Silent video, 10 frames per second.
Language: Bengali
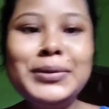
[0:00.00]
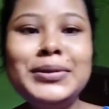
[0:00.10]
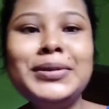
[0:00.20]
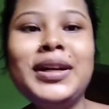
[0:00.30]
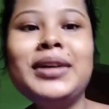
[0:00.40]

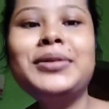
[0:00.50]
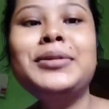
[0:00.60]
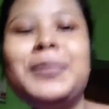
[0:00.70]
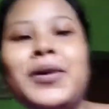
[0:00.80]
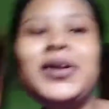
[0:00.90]
বন্ধুরা
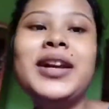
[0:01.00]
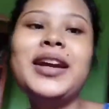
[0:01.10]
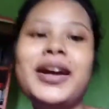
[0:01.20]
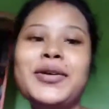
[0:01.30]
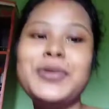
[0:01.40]
গুড
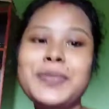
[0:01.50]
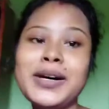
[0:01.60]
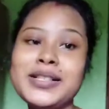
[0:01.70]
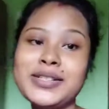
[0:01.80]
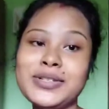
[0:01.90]
মর্নিং এখন
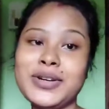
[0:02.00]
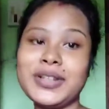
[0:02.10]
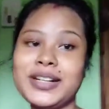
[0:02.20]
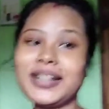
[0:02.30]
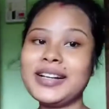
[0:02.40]
বাজে
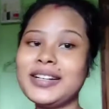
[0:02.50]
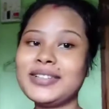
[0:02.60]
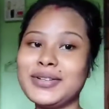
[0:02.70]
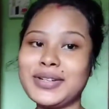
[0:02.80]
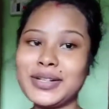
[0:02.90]
নটা
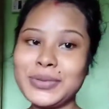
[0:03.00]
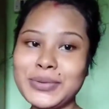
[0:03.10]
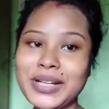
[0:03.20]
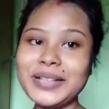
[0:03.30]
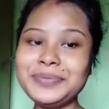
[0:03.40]
নটা
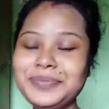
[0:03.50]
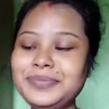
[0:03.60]
কুড়ি